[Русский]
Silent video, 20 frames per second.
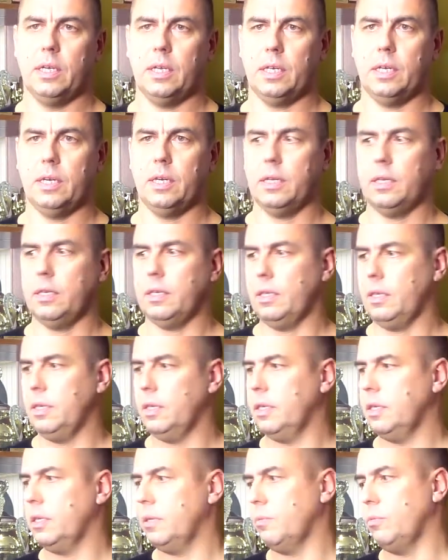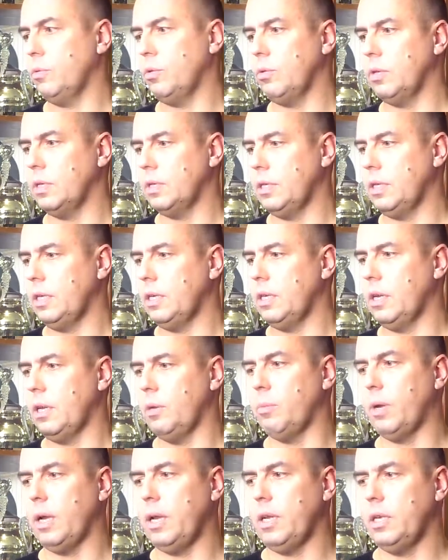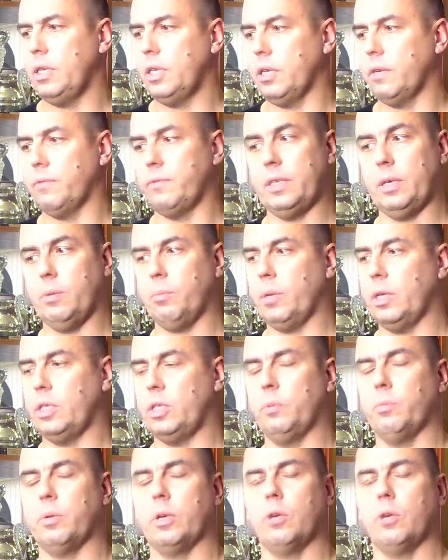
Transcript: играет. Много зрителей, болельщиков. Все матчи